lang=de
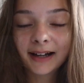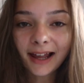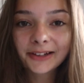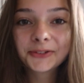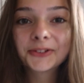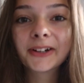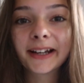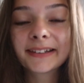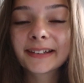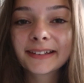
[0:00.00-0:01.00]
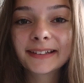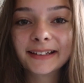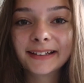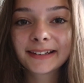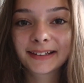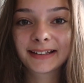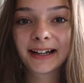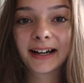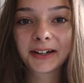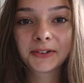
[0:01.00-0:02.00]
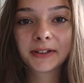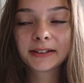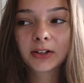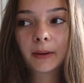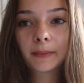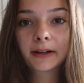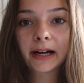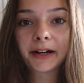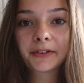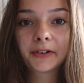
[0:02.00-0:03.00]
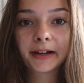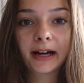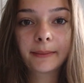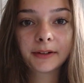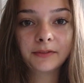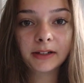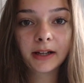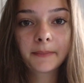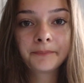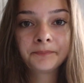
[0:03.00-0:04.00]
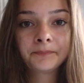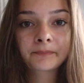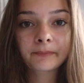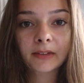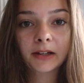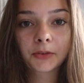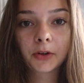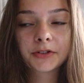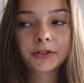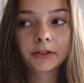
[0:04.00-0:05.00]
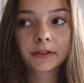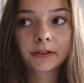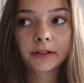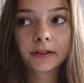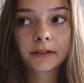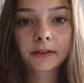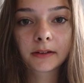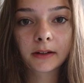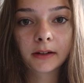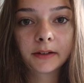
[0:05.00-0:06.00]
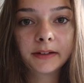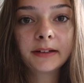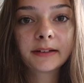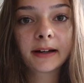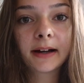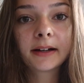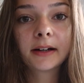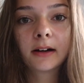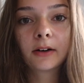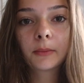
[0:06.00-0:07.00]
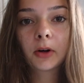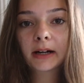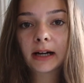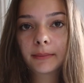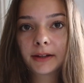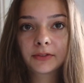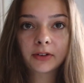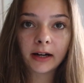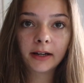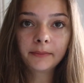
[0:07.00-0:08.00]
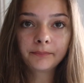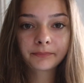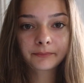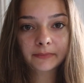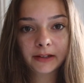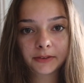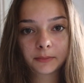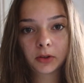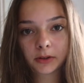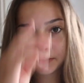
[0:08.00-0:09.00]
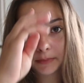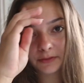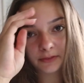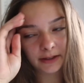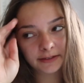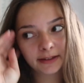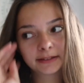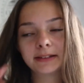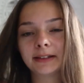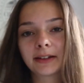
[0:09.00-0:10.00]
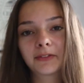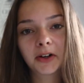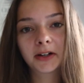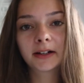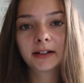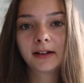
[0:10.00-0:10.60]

Hallo, es ist der nächste Tag und ich komme gerade von der Arbeit wieder. Also heute ist jetzt äh, Dienstag und morgen habe ich frei. Also morgen ist mein freier Tag dieser Woche.